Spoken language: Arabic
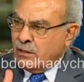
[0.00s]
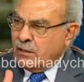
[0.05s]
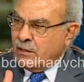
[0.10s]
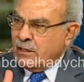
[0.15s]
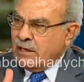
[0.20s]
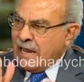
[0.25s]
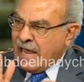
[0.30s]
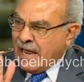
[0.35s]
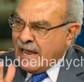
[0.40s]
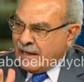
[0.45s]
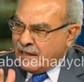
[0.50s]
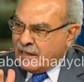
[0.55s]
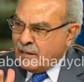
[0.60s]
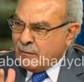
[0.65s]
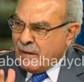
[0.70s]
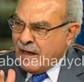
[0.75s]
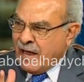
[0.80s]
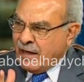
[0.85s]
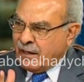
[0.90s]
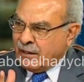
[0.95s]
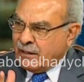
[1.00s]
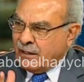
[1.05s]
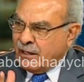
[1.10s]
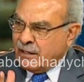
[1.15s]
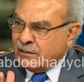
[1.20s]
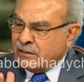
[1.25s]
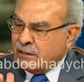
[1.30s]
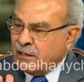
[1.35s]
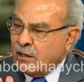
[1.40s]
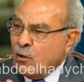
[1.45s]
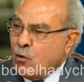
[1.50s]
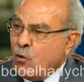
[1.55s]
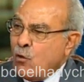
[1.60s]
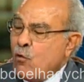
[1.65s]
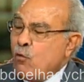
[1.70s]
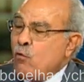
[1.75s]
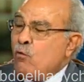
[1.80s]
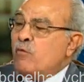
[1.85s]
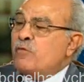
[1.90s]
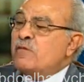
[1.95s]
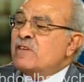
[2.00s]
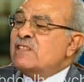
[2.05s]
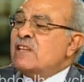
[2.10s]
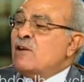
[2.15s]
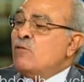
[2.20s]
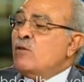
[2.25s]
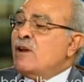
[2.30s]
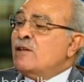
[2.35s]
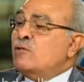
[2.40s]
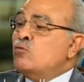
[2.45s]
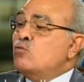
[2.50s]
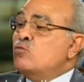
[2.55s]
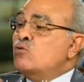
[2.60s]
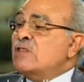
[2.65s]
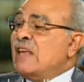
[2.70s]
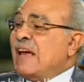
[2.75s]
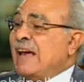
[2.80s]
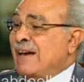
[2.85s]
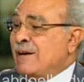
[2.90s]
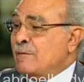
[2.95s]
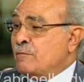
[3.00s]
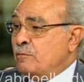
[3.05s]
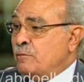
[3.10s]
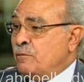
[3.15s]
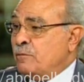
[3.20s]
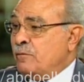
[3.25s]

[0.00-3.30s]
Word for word: الحاكمه حقيقه وفي دوله تنتخب